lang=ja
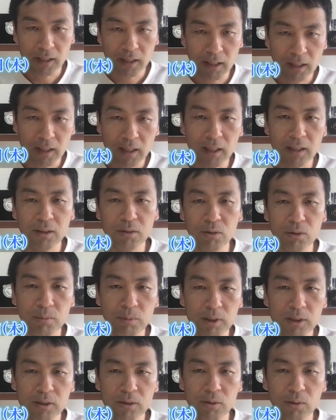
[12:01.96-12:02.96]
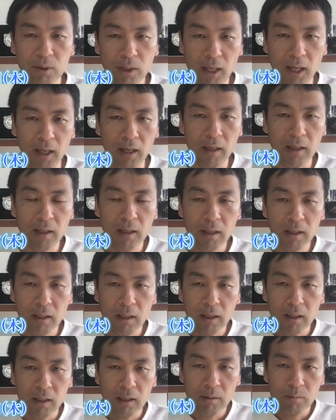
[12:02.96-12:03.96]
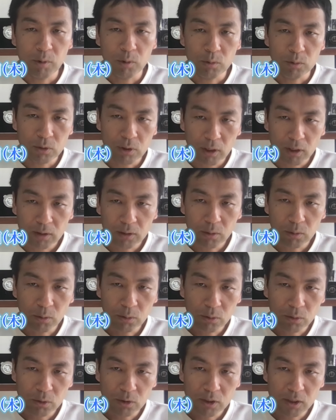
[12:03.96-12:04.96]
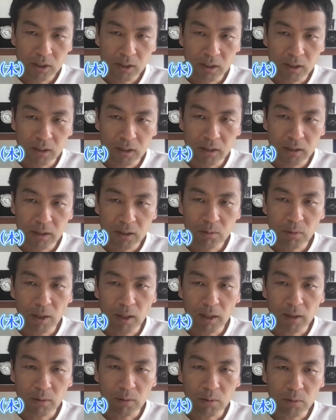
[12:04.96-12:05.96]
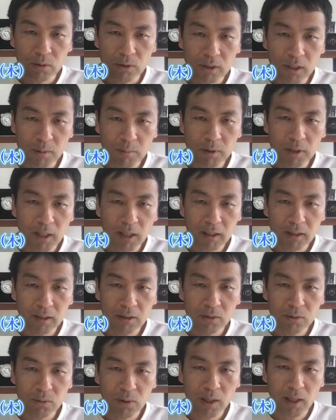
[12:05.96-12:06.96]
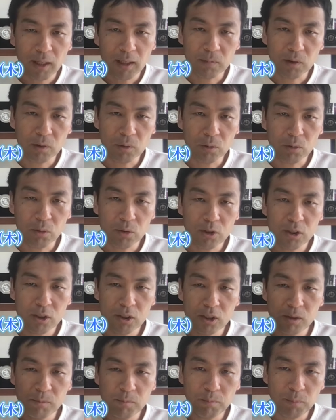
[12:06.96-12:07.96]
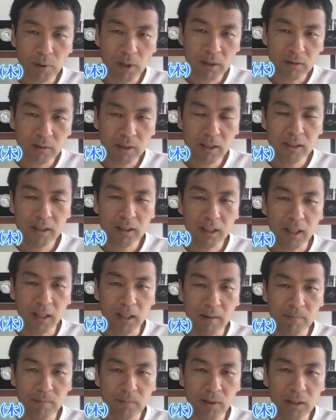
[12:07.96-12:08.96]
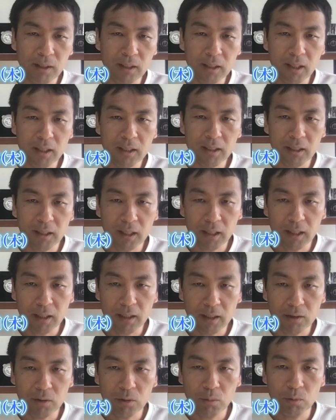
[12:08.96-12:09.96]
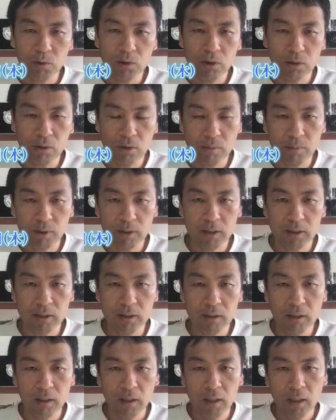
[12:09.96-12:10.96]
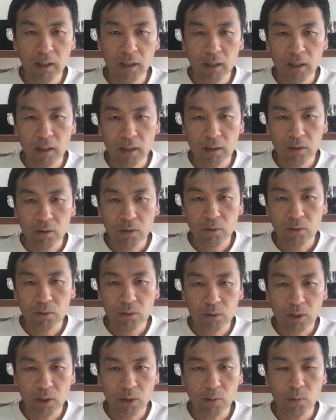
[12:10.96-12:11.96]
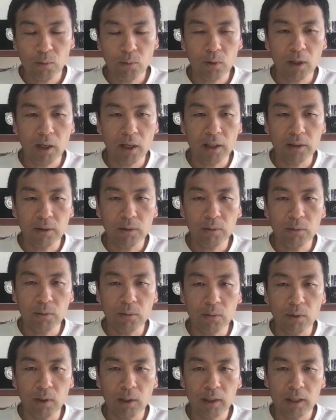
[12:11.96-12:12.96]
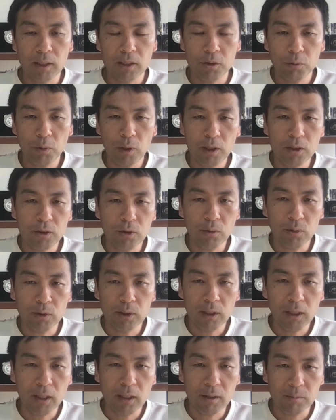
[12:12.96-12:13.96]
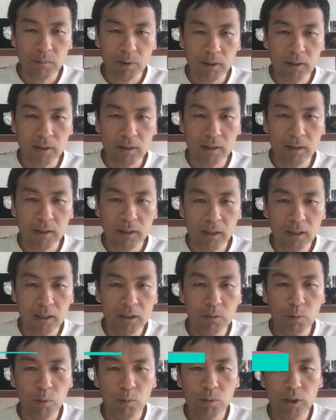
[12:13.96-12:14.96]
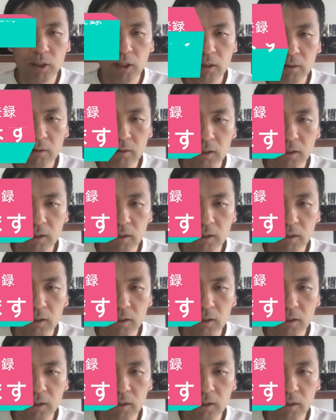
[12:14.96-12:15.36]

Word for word: からやっておりますのでおそらく今年にはこういうセミナーっていうのは今年いっぱいぐらいしかできないんじゃないかなと思っております。ということで今回のお話は以上になります。いつも見てく